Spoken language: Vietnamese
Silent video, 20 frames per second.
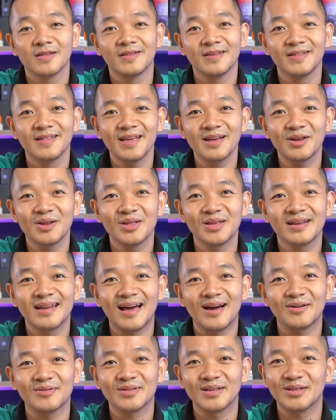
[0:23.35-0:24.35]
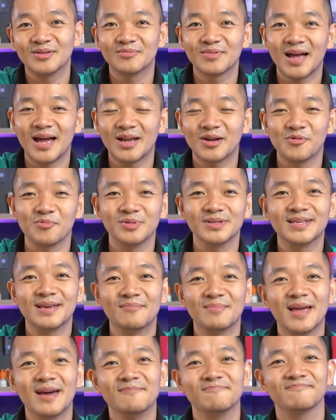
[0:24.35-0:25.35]
Chi tiết nó như thế nào thì chúng ta hãy cùng đi
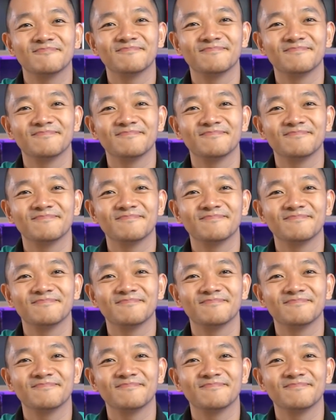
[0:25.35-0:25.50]
xem nhé.